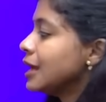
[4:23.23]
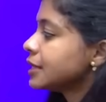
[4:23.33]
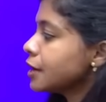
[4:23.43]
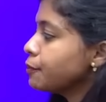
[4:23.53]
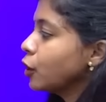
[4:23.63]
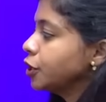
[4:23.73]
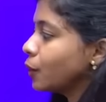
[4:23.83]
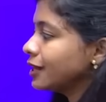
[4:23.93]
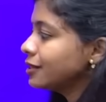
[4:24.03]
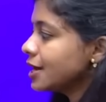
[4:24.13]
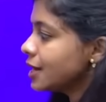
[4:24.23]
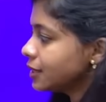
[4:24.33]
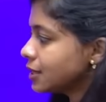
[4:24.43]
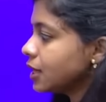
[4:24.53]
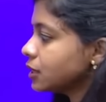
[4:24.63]
த்ரீ பாயிண்ட் ஒன் த்ரீல
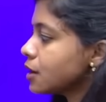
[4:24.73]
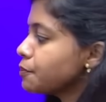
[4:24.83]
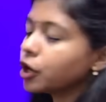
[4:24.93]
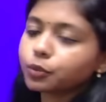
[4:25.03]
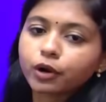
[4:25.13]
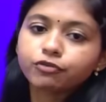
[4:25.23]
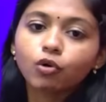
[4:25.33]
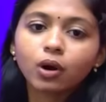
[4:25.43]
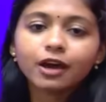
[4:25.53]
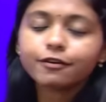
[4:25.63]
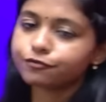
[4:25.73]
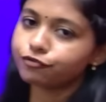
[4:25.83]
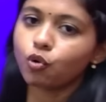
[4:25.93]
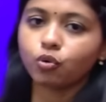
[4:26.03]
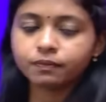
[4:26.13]
த்ரீ த்ரீ பாயிண்ட் ஒன் ஃபோரில் ஃபோர்